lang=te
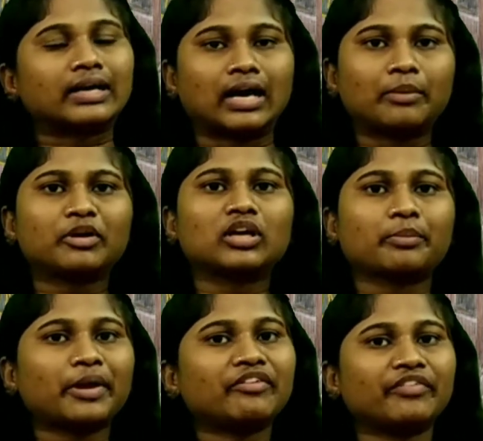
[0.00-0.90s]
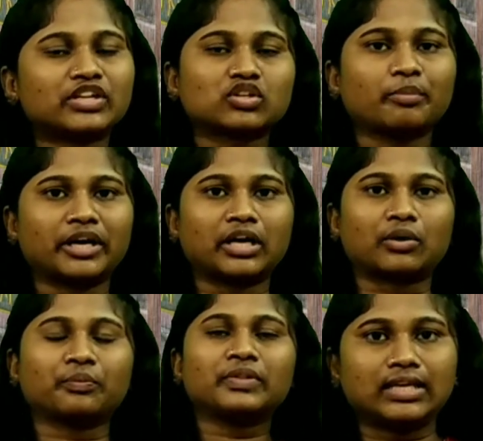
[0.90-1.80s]
కార్మికులపై
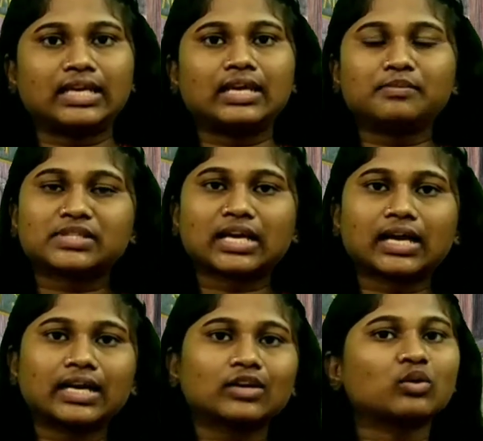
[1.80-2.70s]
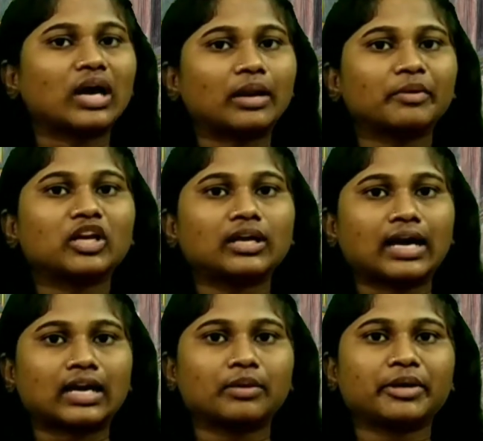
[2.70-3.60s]
విరుచుకుపడ్డారు ఈ హింసాకాండకు కార్మికులే
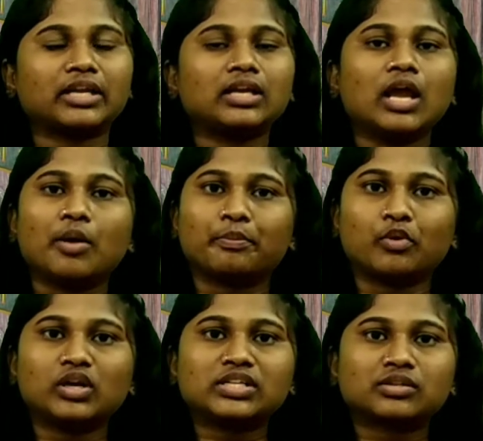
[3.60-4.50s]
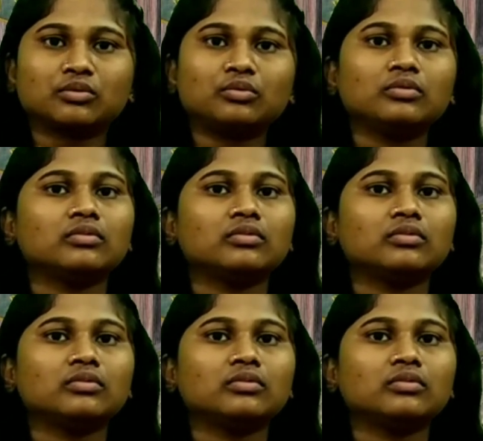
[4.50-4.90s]
కారణమని పోలీసులు